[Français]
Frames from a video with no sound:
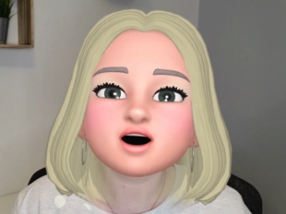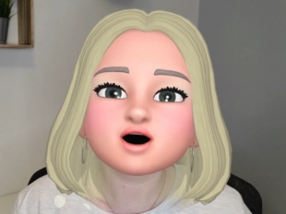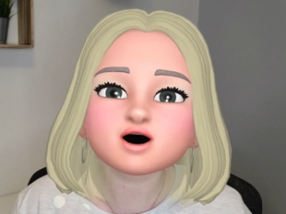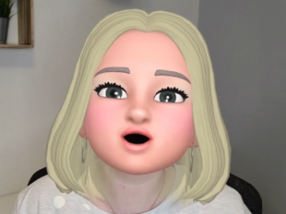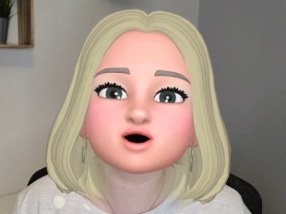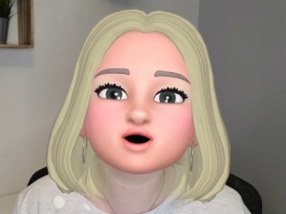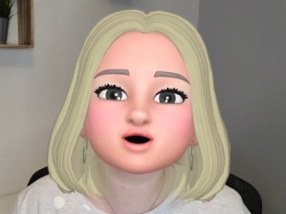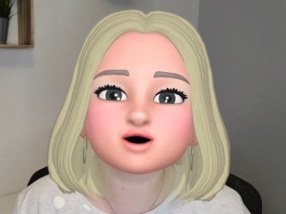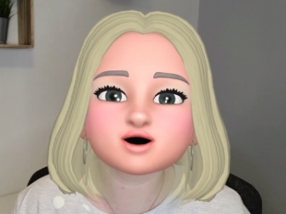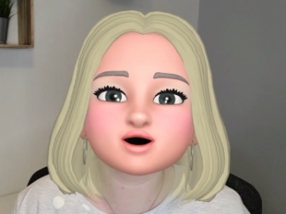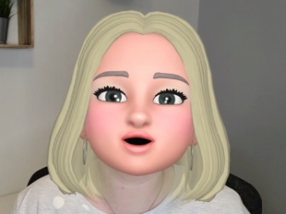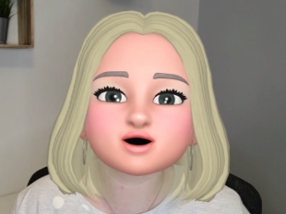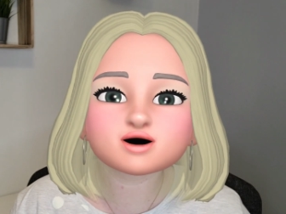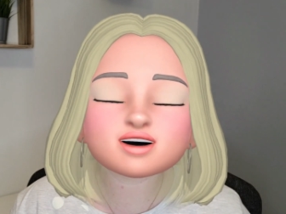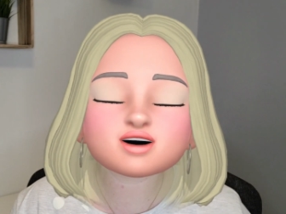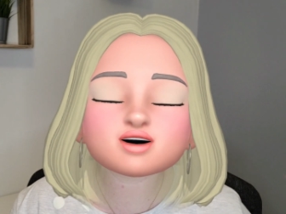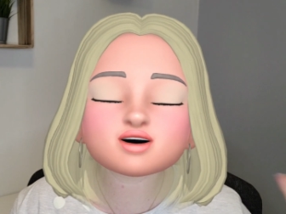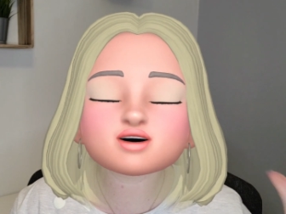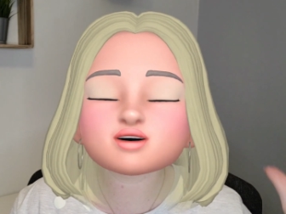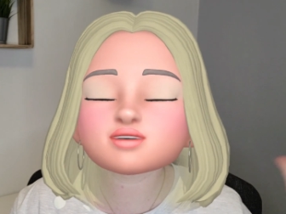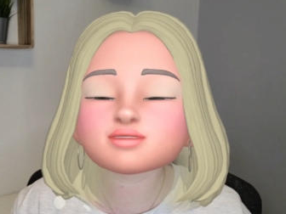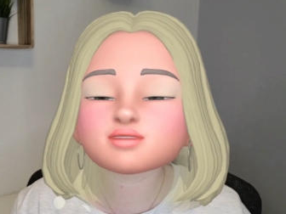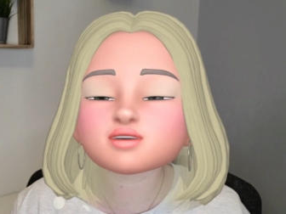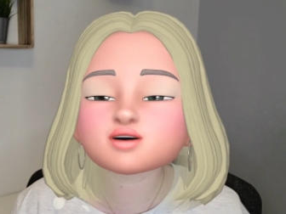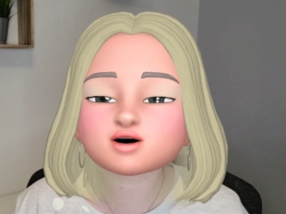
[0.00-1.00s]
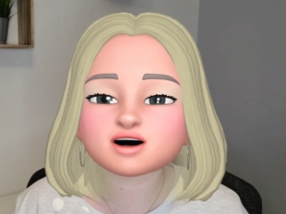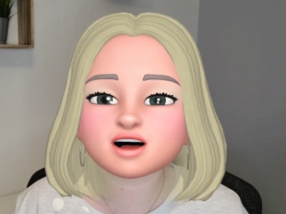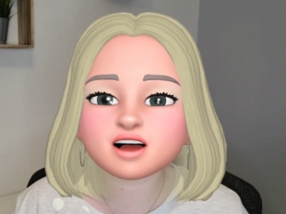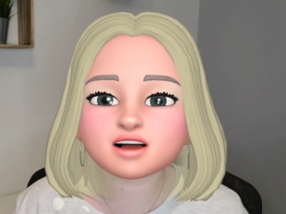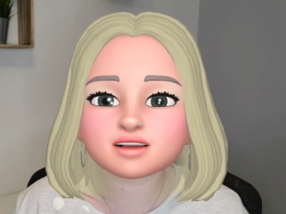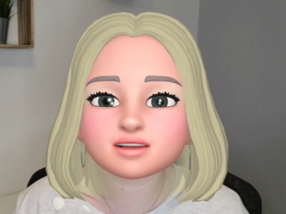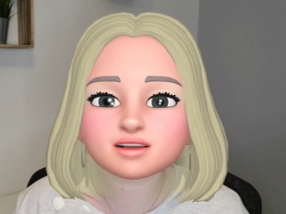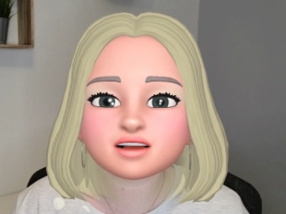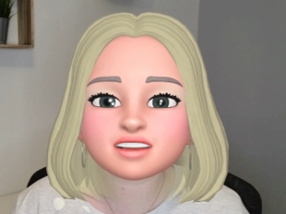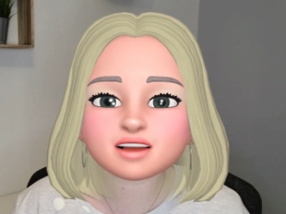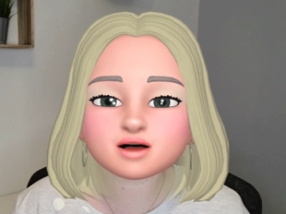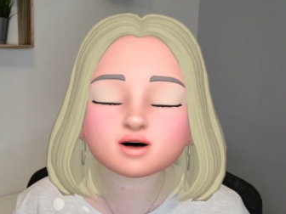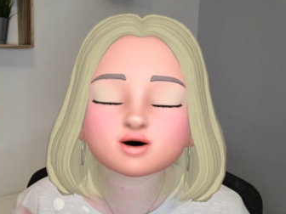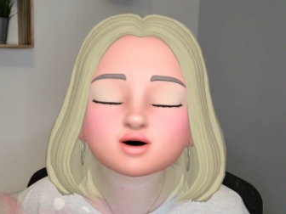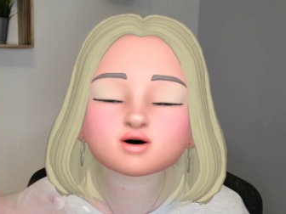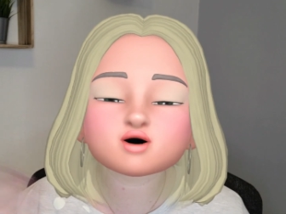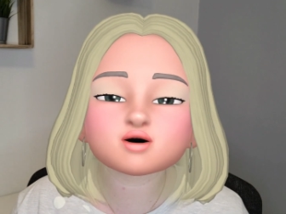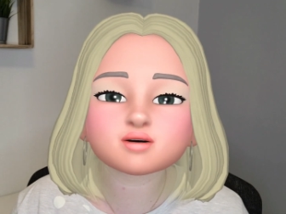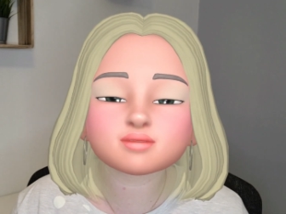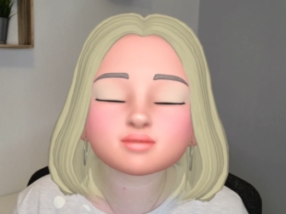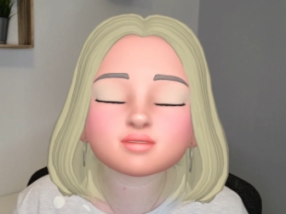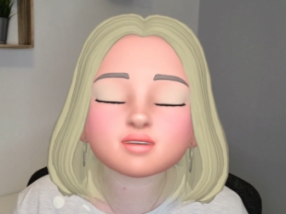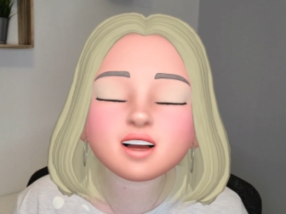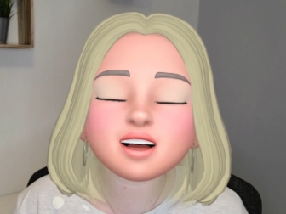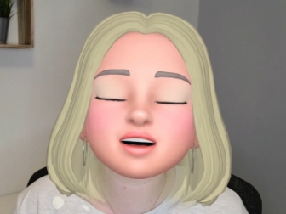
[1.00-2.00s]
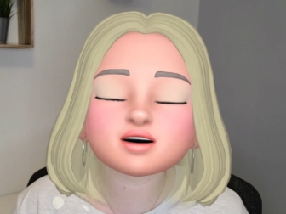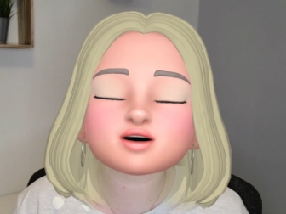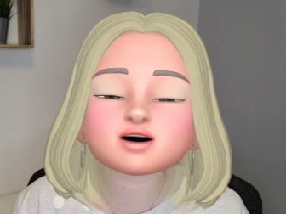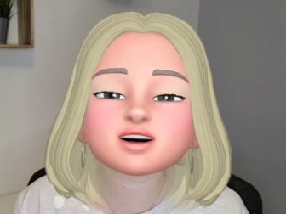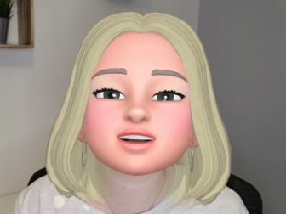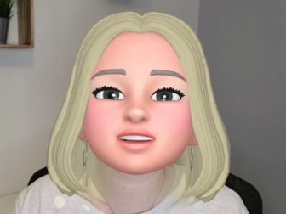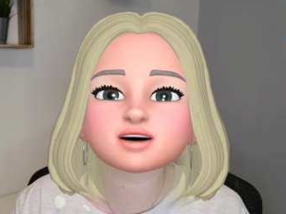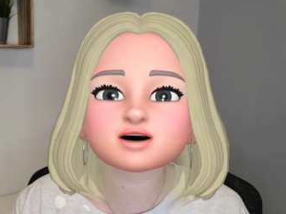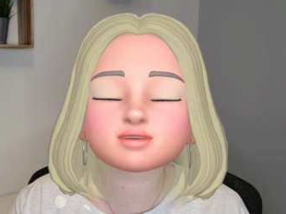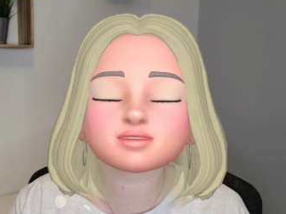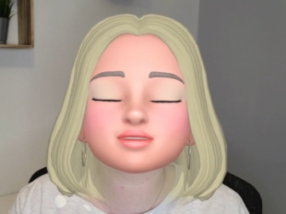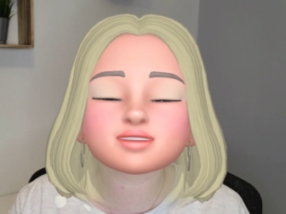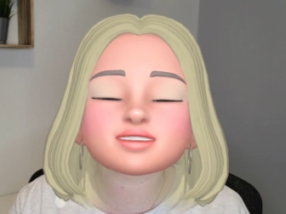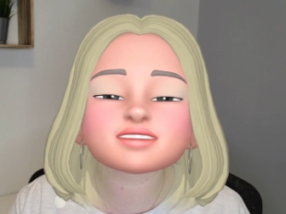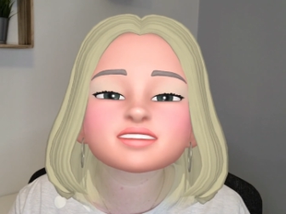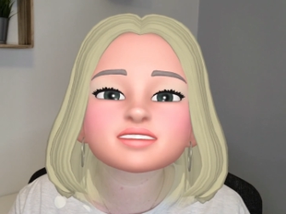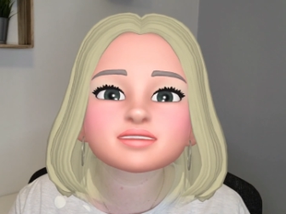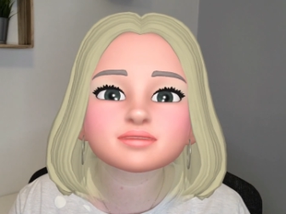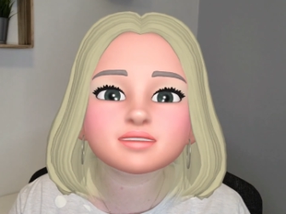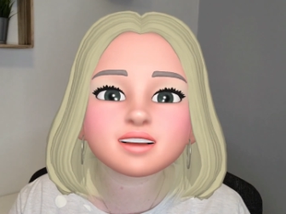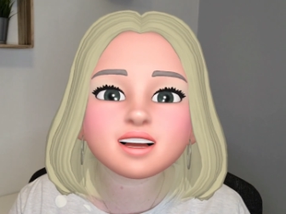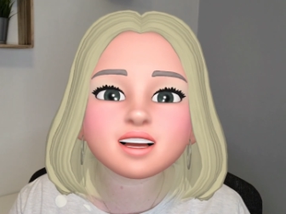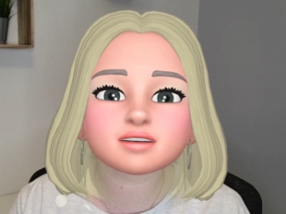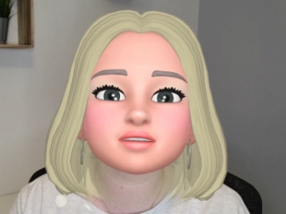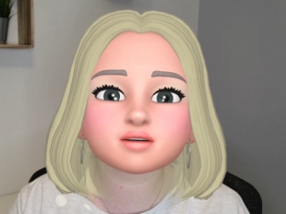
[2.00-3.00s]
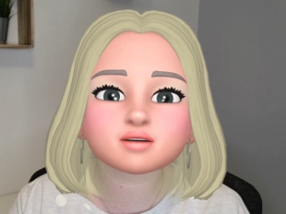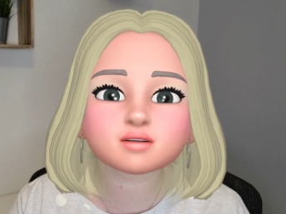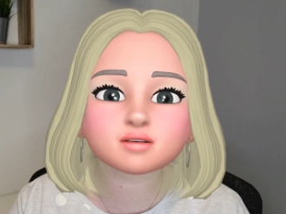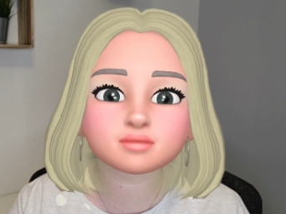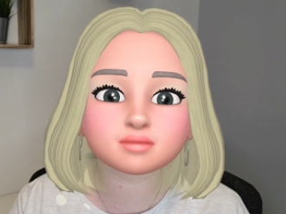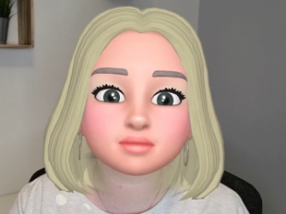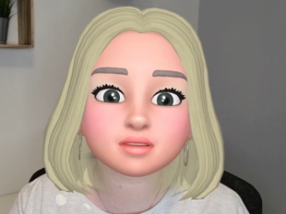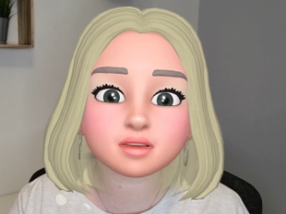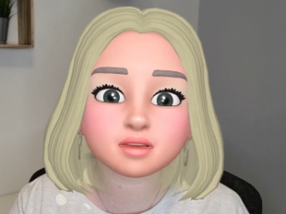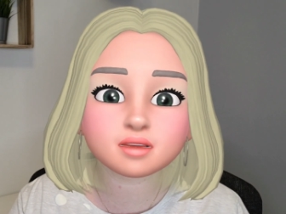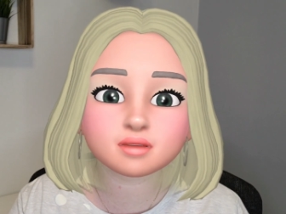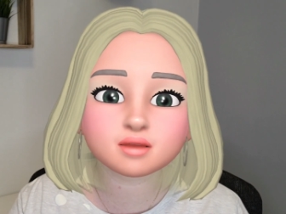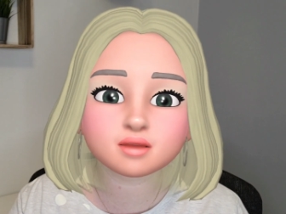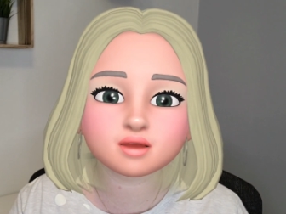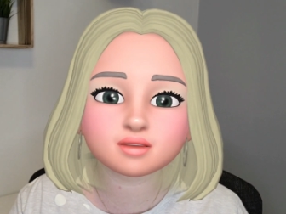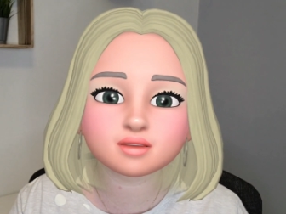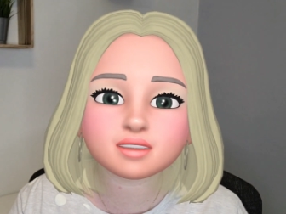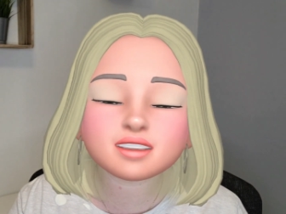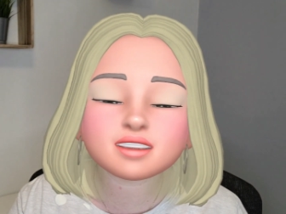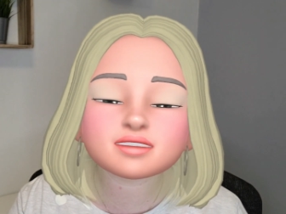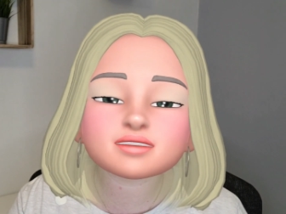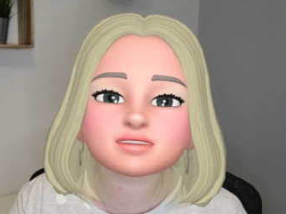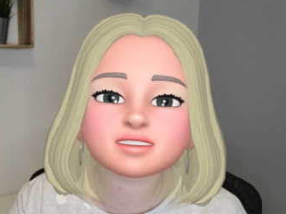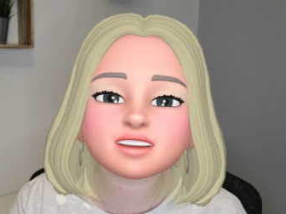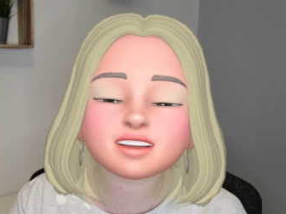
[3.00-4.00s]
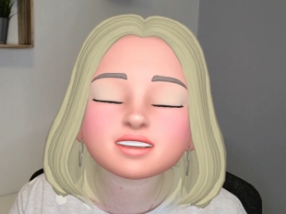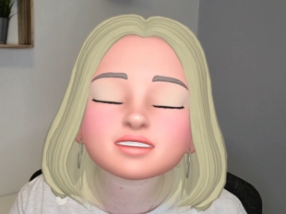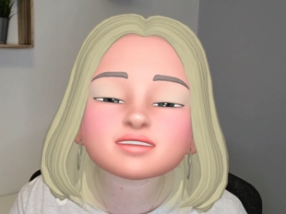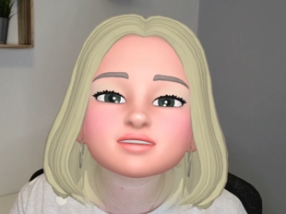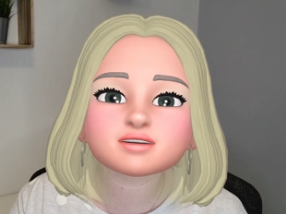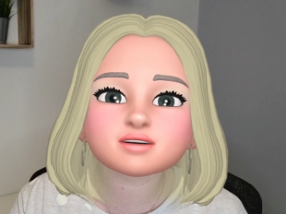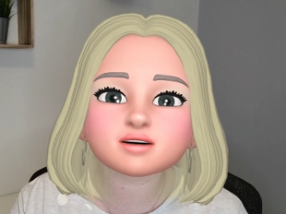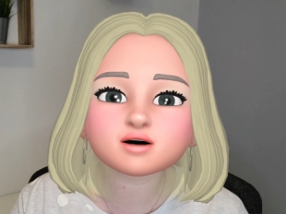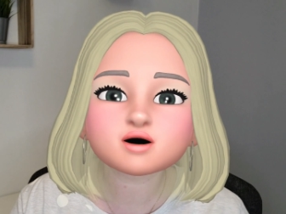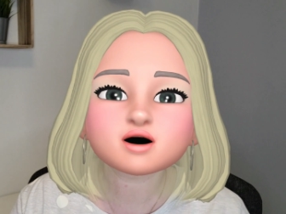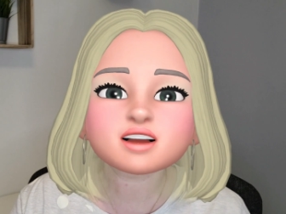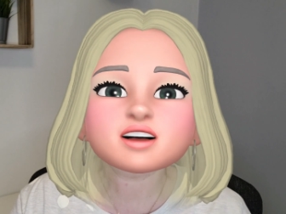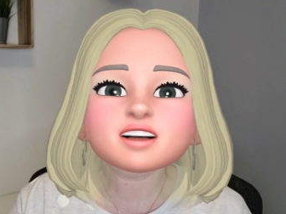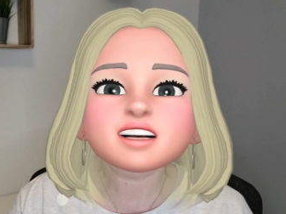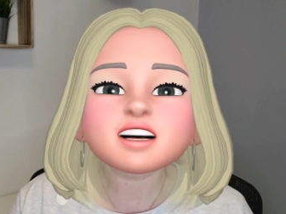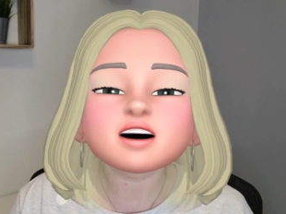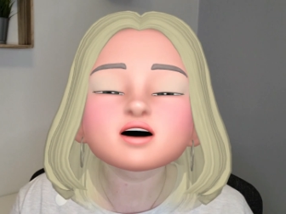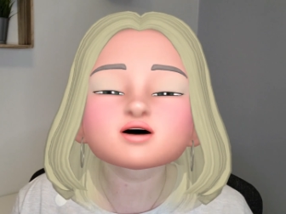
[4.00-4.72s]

euh, dans une prochaine vidéo où je parlerai de mes épargnes donc pour 2022.